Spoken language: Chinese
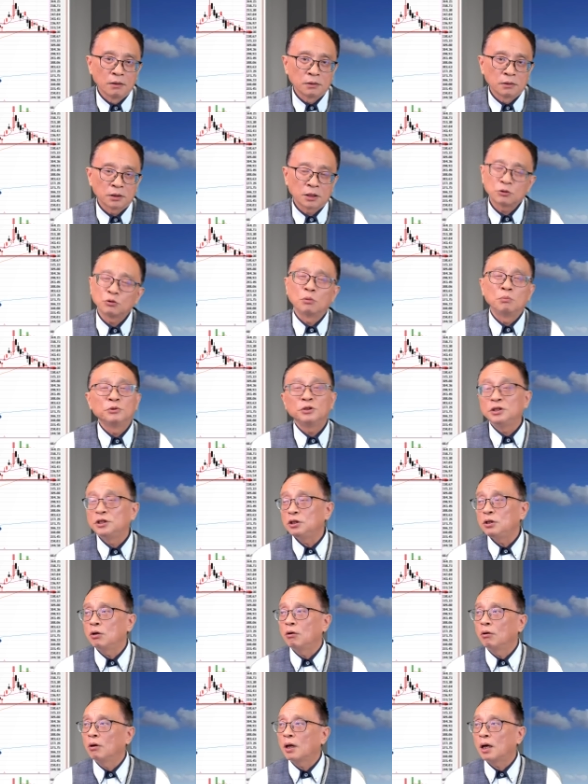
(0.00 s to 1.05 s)
他说我们已经
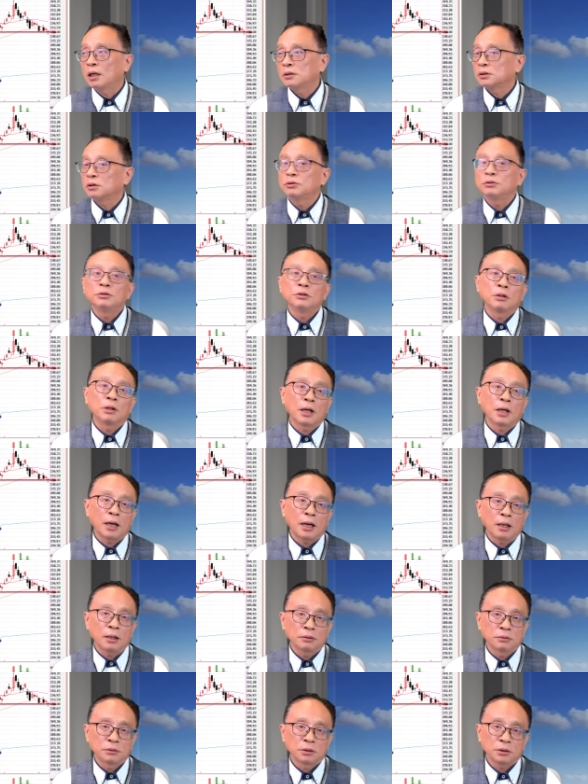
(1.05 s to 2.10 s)
有了，早就有
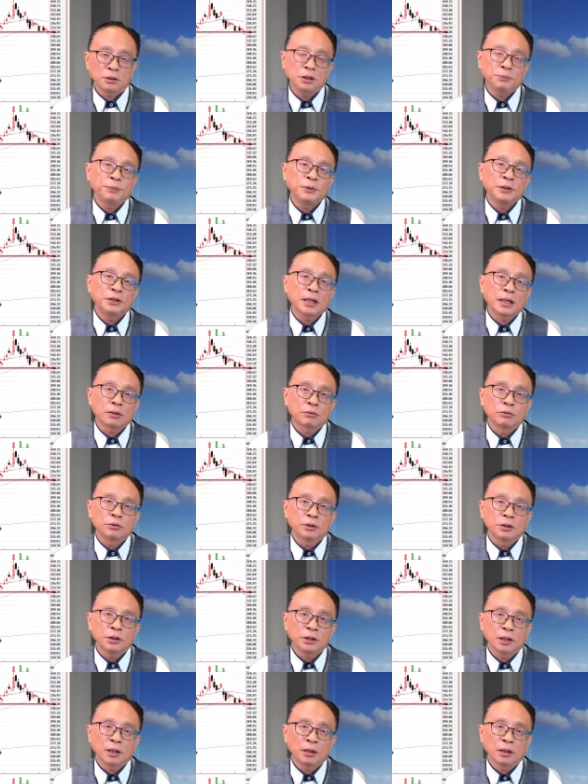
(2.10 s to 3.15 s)
啦，嗯，一笔带过
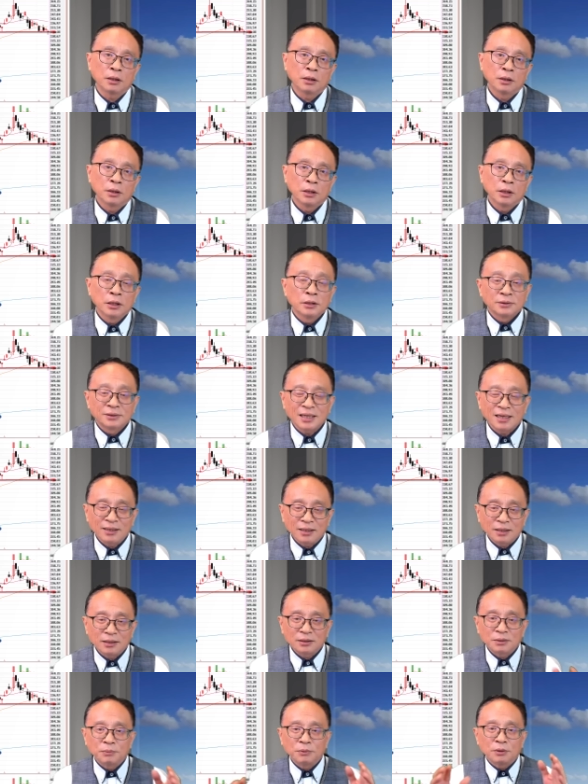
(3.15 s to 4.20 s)
而已啊。在那
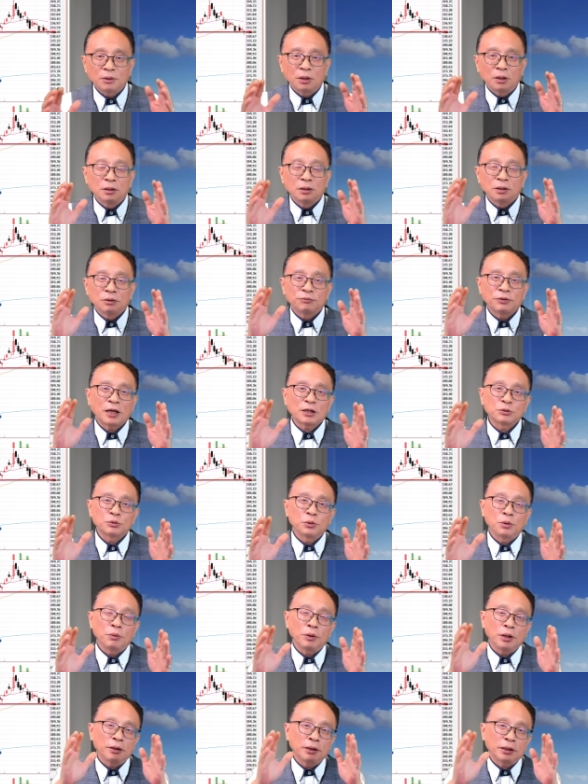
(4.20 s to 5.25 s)
个什么法说
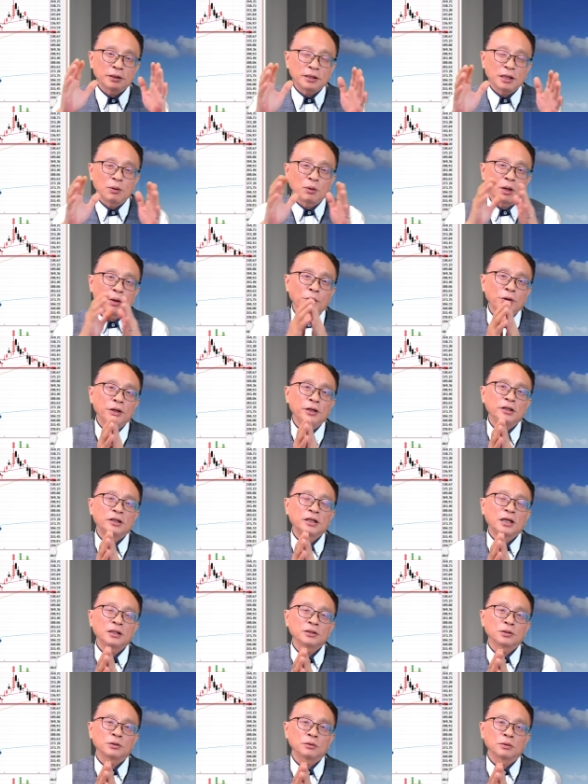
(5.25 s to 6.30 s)
会啊，电话会议
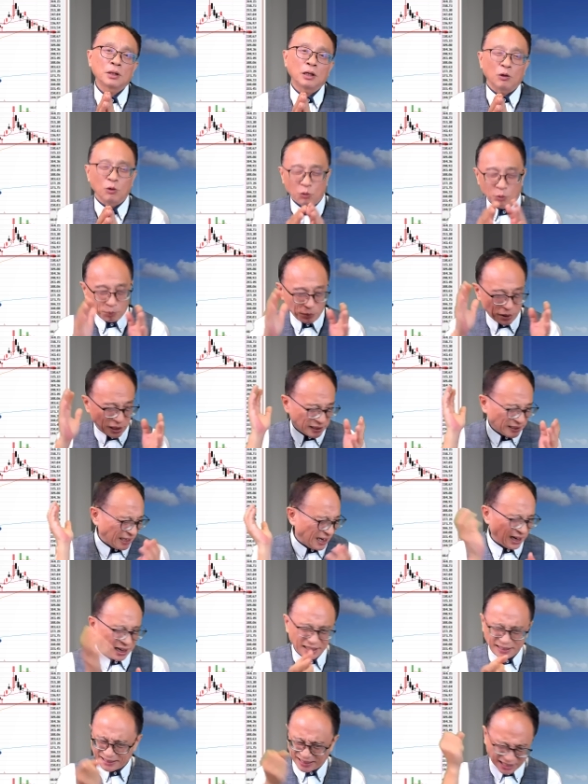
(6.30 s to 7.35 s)
当中我、哦，没
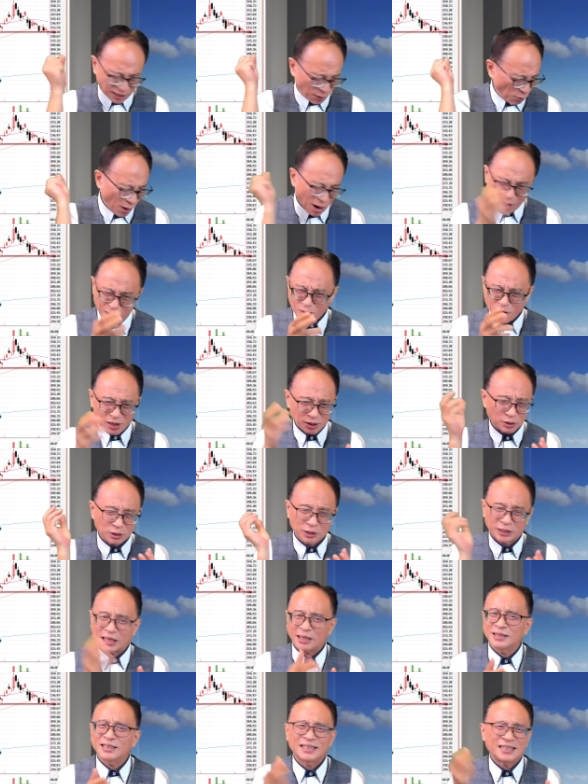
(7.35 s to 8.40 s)
谈。他哇哇
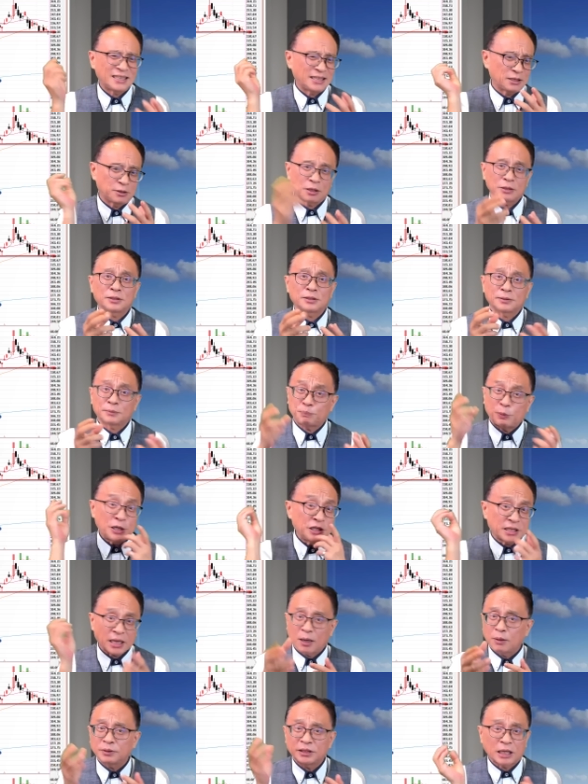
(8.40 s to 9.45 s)
讲的，这比
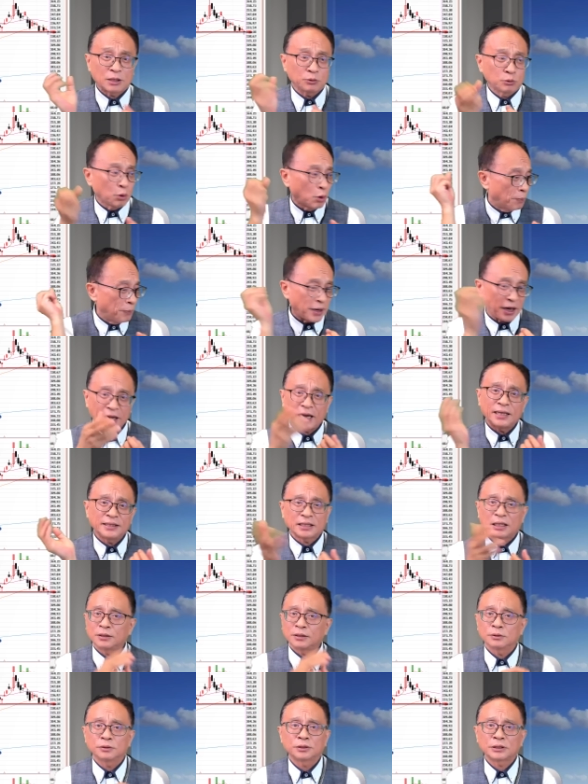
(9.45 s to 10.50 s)
谁讲说我们 AI
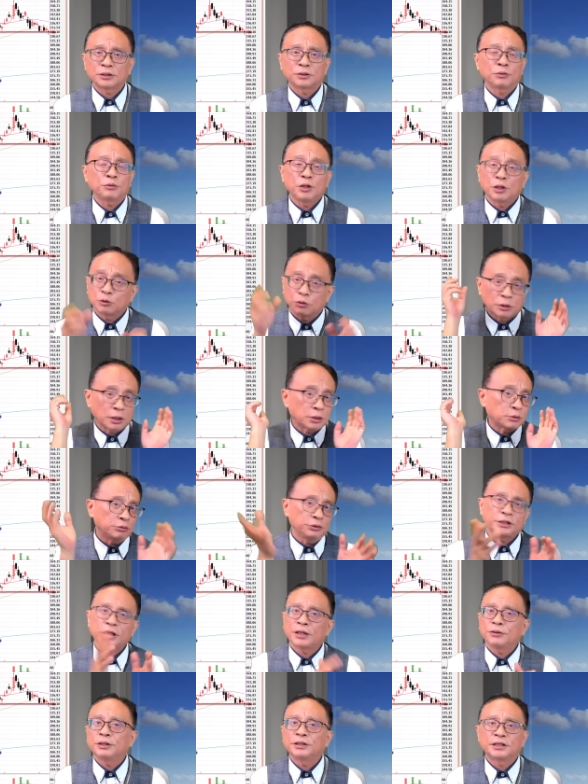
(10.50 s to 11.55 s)
讲讲的越多，它股
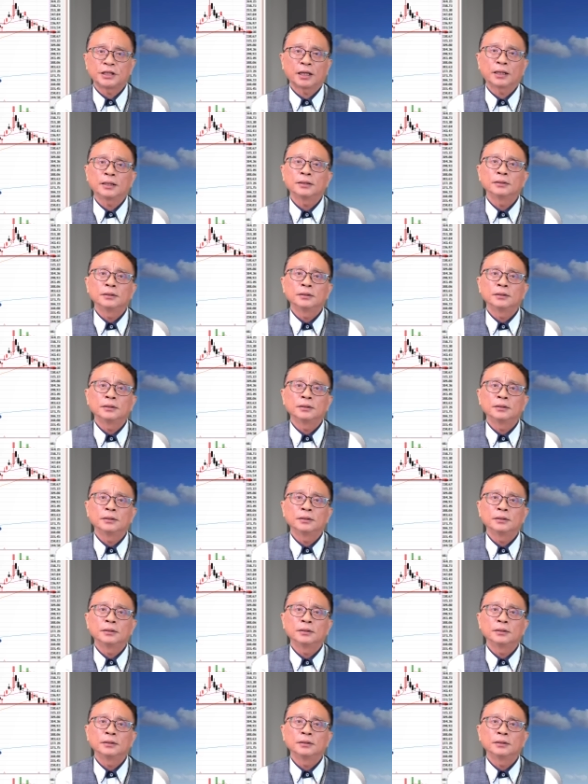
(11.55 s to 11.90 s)
价越强。